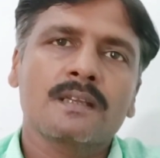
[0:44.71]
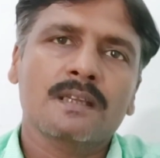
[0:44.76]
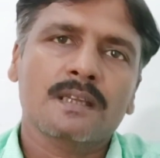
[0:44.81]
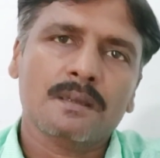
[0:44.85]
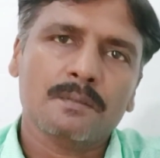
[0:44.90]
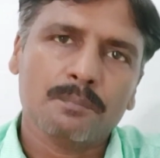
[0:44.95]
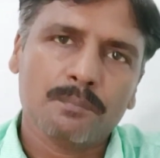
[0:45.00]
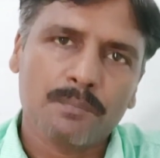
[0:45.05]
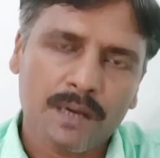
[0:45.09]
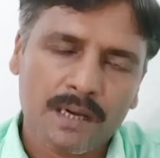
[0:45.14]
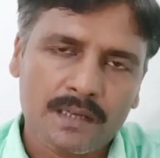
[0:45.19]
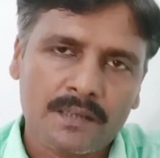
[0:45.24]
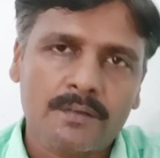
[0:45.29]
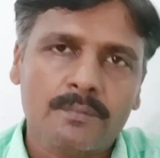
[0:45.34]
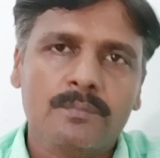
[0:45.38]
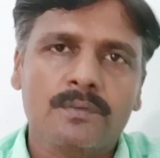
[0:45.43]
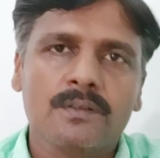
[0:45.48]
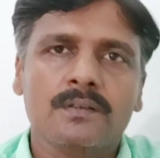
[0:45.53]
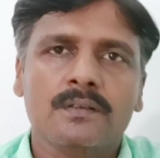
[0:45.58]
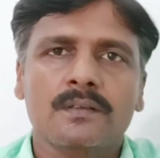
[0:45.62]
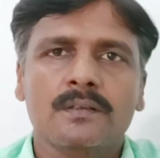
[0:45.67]
के बारे
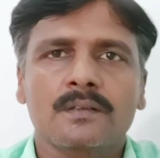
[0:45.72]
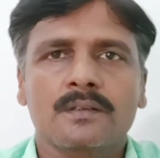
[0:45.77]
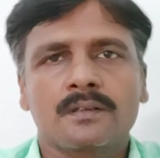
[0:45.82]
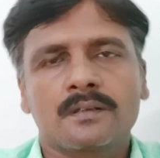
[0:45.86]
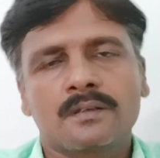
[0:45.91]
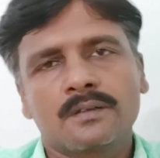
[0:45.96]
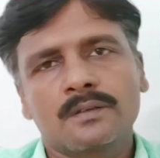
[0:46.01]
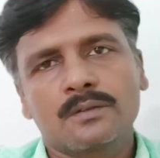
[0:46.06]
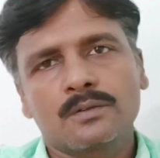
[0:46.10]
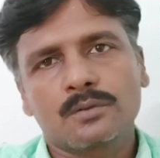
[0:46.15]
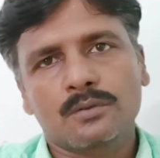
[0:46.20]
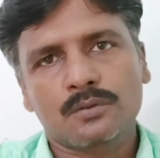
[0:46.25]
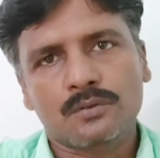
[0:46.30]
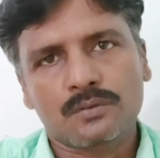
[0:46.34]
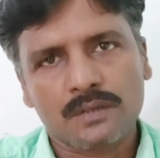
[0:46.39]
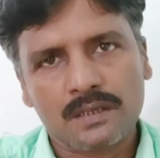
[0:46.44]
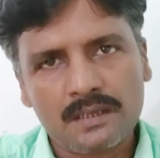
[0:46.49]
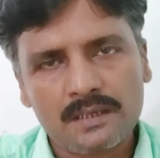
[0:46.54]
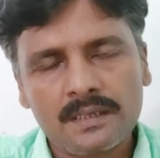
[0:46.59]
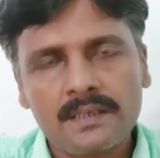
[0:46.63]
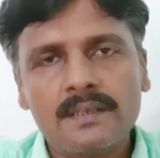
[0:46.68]
में तो
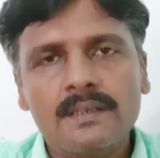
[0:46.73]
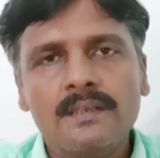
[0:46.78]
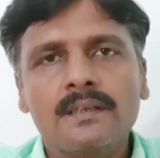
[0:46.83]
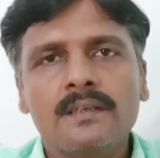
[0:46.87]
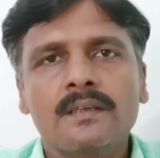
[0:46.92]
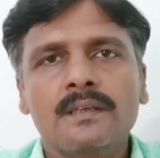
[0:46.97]
चलिए